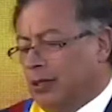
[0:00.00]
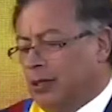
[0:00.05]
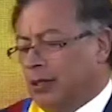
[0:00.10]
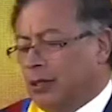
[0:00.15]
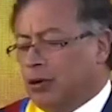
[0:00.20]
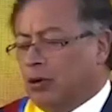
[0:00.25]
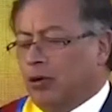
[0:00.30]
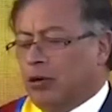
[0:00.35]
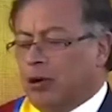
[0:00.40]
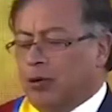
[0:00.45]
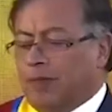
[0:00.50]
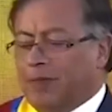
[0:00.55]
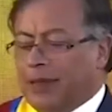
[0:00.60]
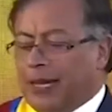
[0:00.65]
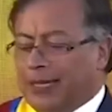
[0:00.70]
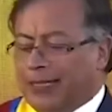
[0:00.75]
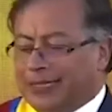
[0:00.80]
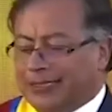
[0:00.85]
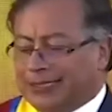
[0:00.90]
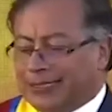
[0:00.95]

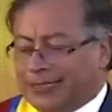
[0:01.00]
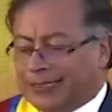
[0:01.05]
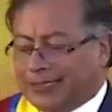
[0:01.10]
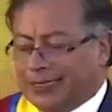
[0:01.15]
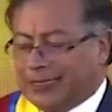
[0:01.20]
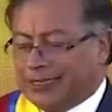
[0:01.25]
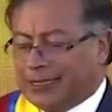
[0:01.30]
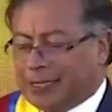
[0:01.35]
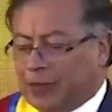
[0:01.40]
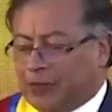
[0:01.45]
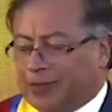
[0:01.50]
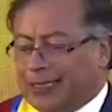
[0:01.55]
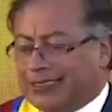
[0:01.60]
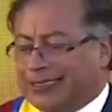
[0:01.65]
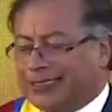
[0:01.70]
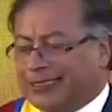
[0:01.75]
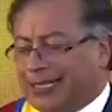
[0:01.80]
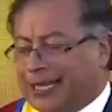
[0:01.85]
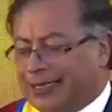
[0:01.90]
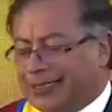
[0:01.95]
Colombia necesita una
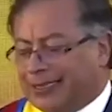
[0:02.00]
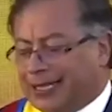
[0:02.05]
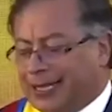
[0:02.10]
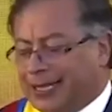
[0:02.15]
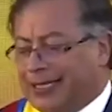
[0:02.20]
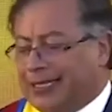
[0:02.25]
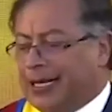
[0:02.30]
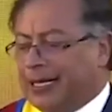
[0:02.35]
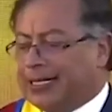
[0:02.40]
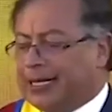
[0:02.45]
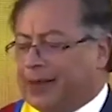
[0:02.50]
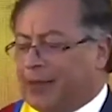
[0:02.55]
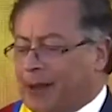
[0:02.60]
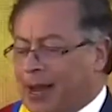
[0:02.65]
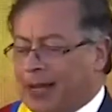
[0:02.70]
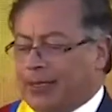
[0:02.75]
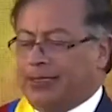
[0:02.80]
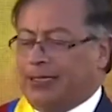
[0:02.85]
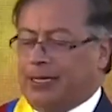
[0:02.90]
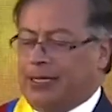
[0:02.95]
estrategia que
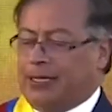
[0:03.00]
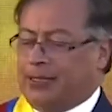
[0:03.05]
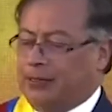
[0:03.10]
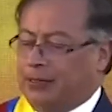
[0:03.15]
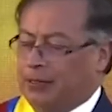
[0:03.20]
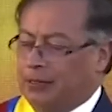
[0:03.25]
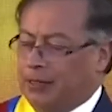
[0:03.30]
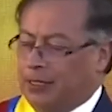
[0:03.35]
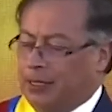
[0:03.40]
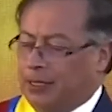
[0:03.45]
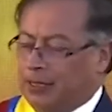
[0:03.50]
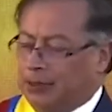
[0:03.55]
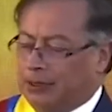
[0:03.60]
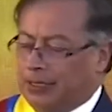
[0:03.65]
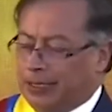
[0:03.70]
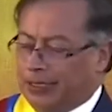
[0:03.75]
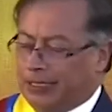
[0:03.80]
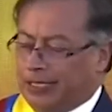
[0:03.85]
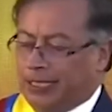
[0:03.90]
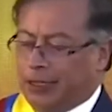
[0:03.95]
vaya
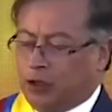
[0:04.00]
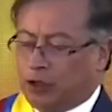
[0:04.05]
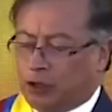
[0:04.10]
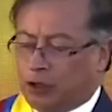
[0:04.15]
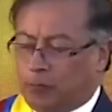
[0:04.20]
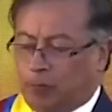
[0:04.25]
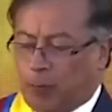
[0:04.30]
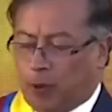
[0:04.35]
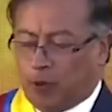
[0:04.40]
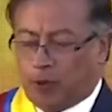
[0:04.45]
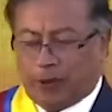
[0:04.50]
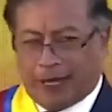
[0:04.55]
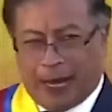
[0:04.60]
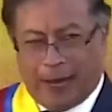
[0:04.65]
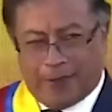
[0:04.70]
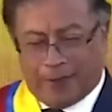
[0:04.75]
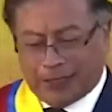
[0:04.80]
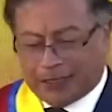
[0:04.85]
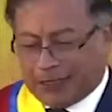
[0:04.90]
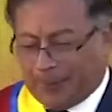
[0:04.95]
desde los
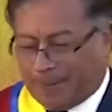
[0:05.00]
programas de